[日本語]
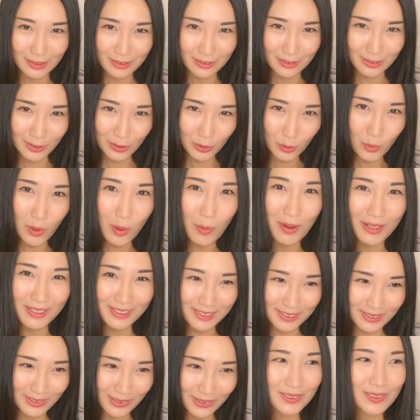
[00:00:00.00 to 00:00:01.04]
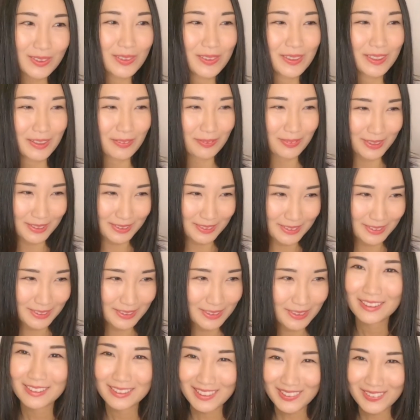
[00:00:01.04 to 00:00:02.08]
白は真っ白と言いま
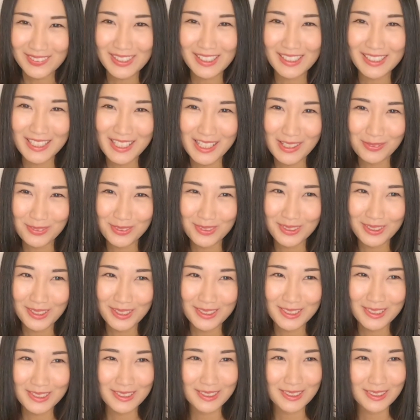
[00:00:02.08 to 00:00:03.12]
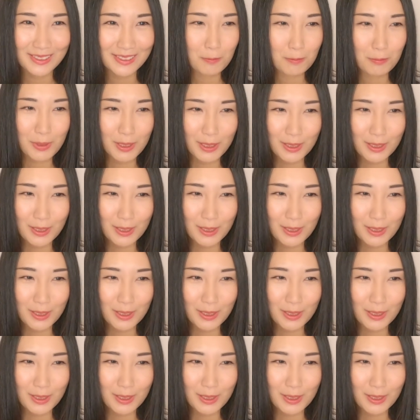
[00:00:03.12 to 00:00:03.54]
す。では例文です。真っ